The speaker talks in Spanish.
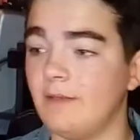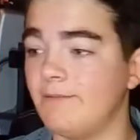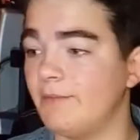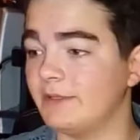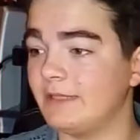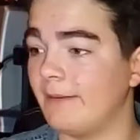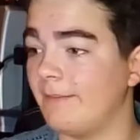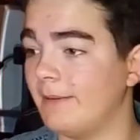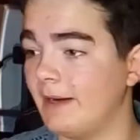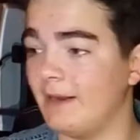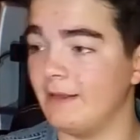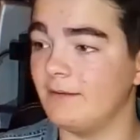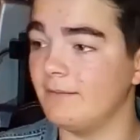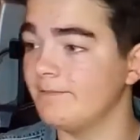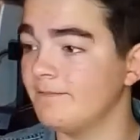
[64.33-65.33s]
y pues
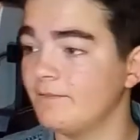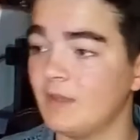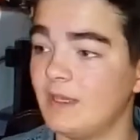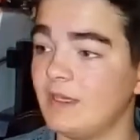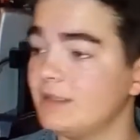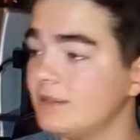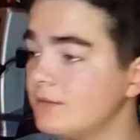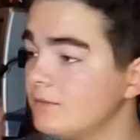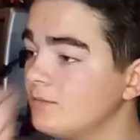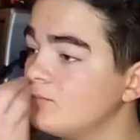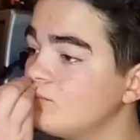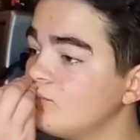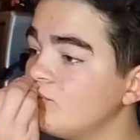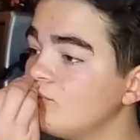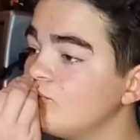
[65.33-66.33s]
Upgrade es
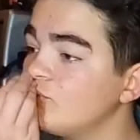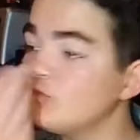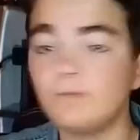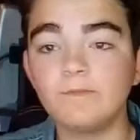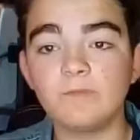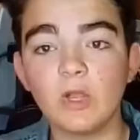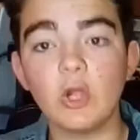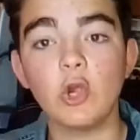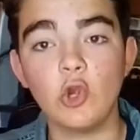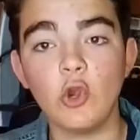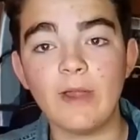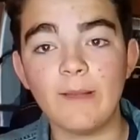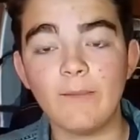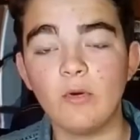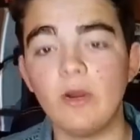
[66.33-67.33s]

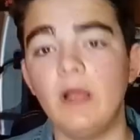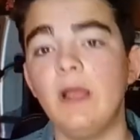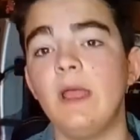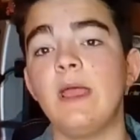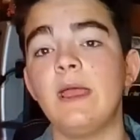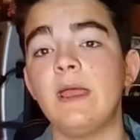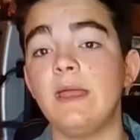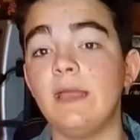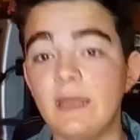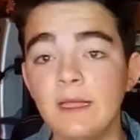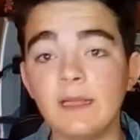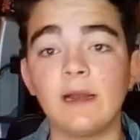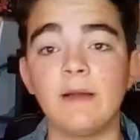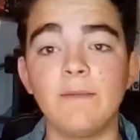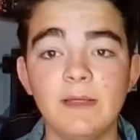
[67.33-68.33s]
gloria pura.
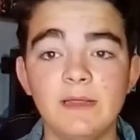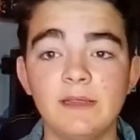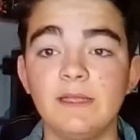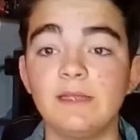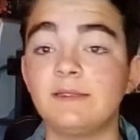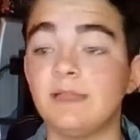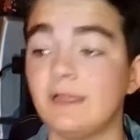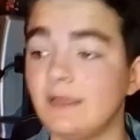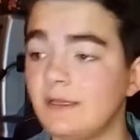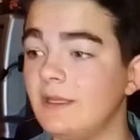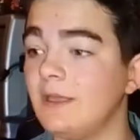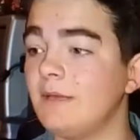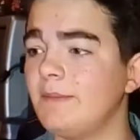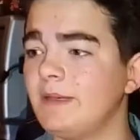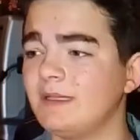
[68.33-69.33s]
Y realmente
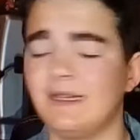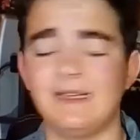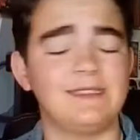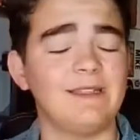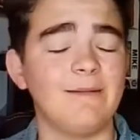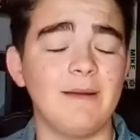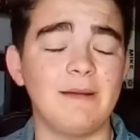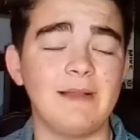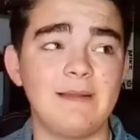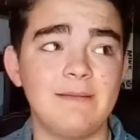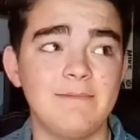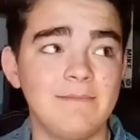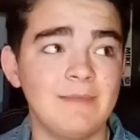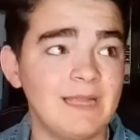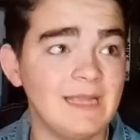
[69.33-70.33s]
sentí, pese a que estaba
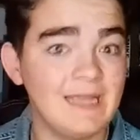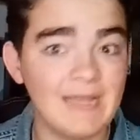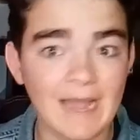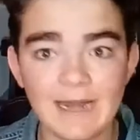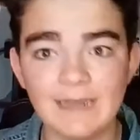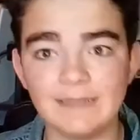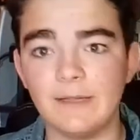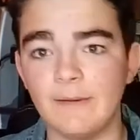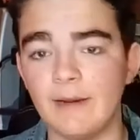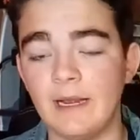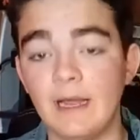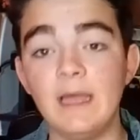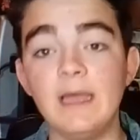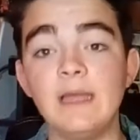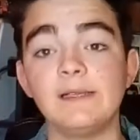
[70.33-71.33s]
ganas de
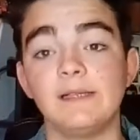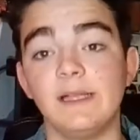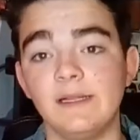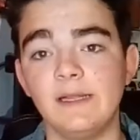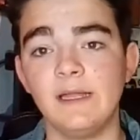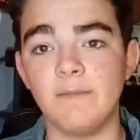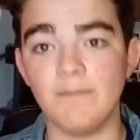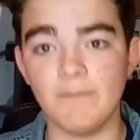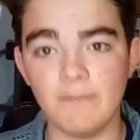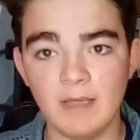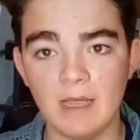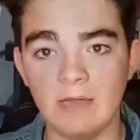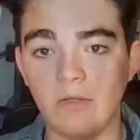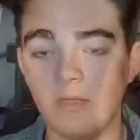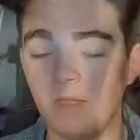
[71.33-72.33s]
verla, sentí
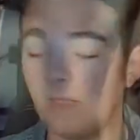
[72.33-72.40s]
miedo.